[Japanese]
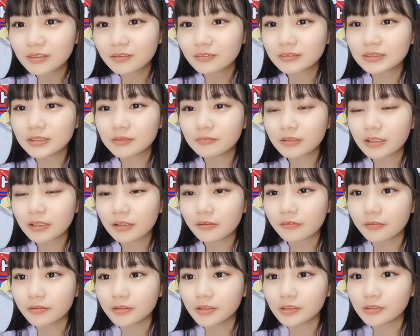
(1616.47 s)
ろちゃんも結
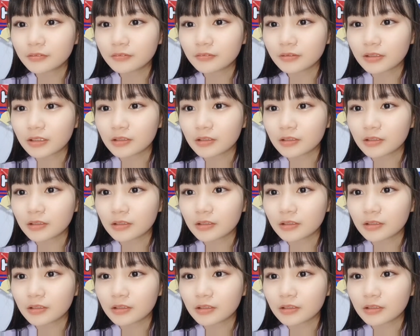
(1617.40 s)
構ユニットの時